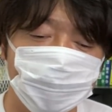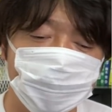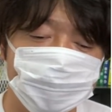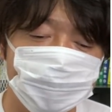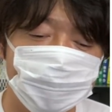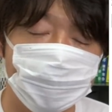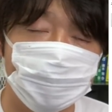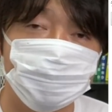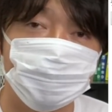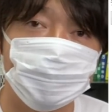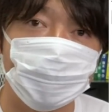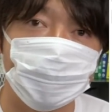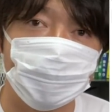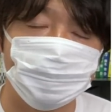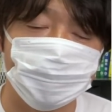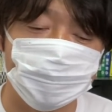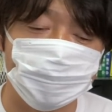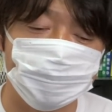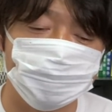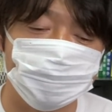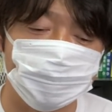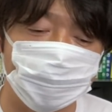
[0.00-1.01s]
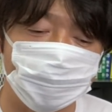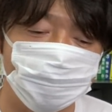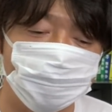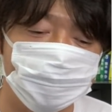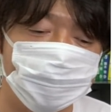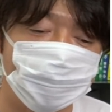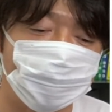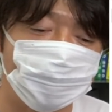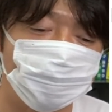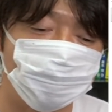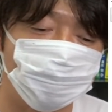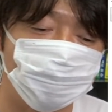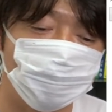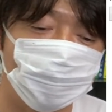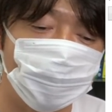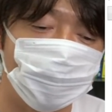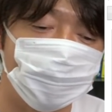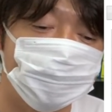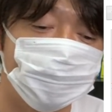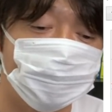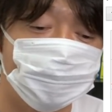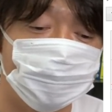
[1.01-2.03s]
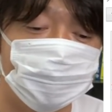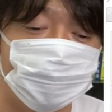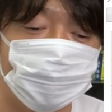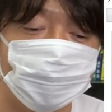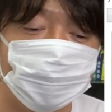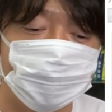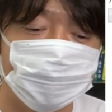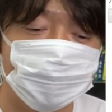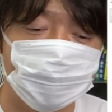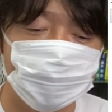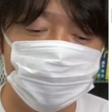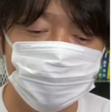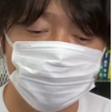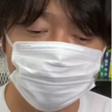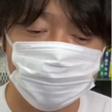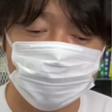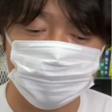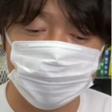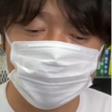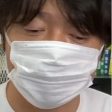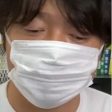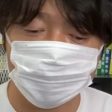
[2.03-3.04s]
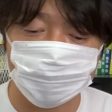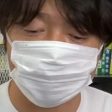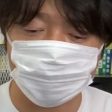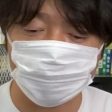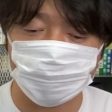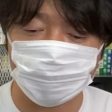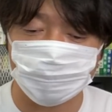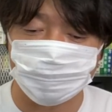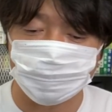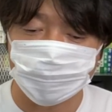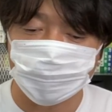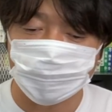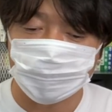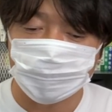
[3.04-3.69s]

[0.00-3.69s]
まあ、チャートに現れてくる可能性があるということで、じゃあ実際に1年チャートで見てみると、